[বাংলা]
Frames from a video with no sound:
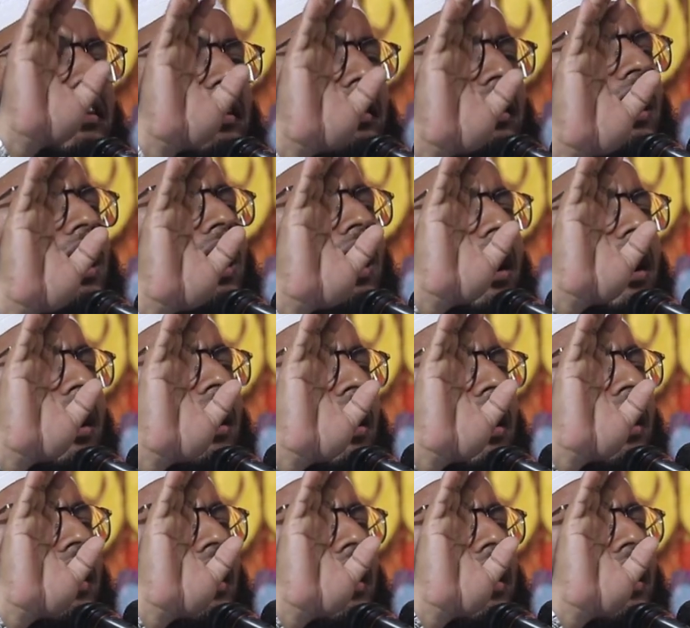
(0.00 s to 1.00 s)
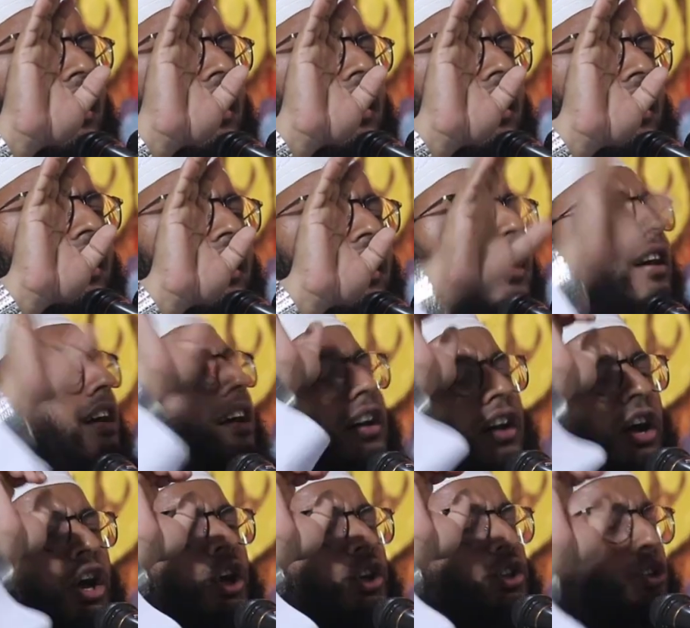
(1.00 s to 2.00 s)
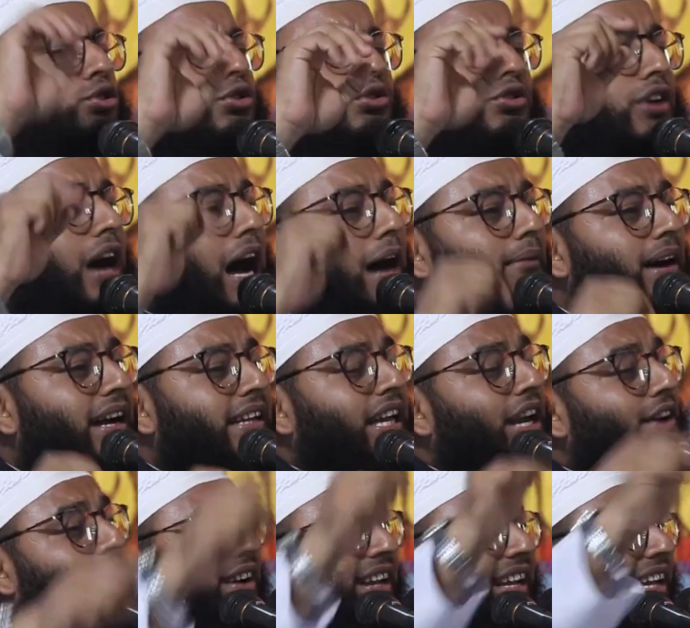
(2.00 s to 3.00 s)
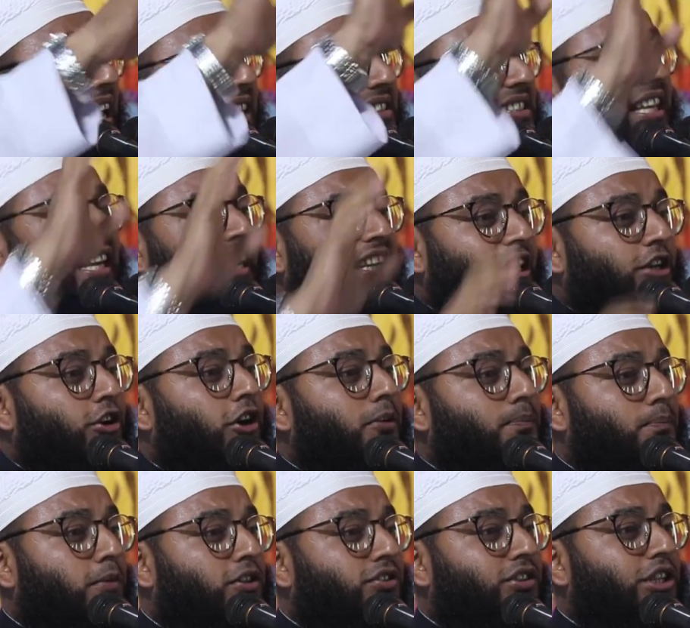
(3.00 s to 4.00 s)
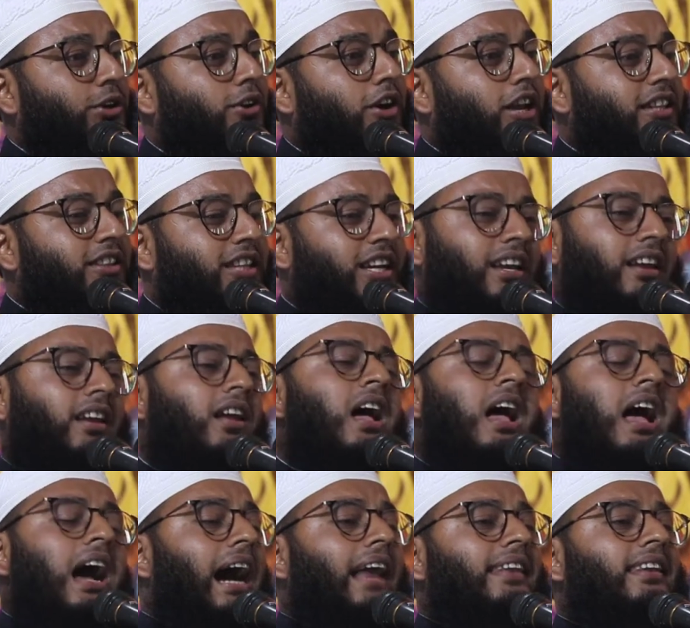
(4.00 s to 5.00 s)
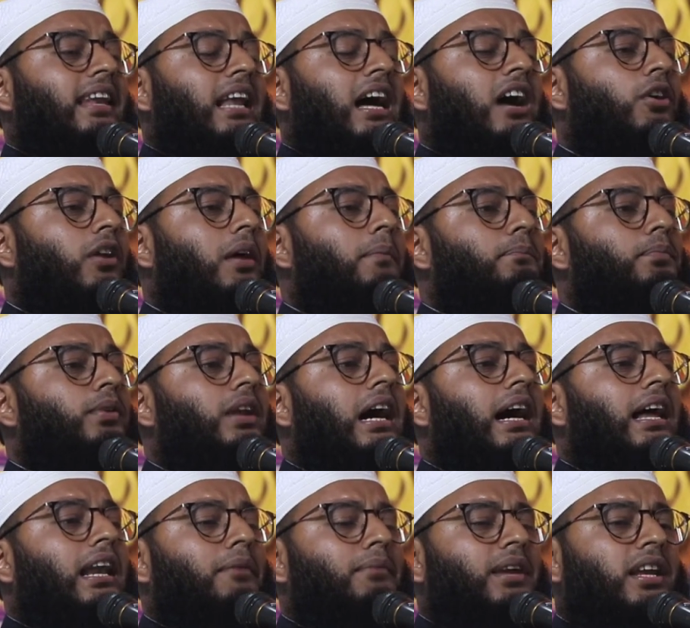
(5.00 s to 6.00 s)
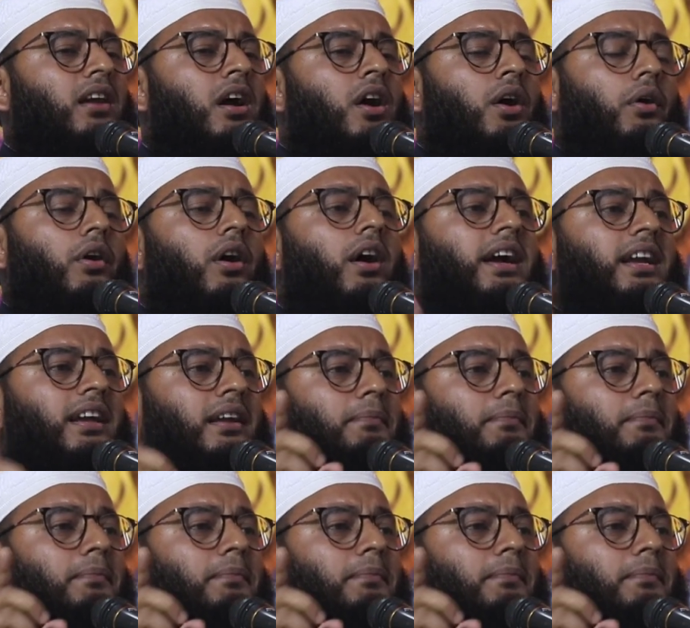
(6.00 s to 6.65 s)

আল্লাহ শুধু আমাকে ওই গাছের নিকটবর্তী করে দিন আল্লাহ রব্বুল্লা আলমিন ওই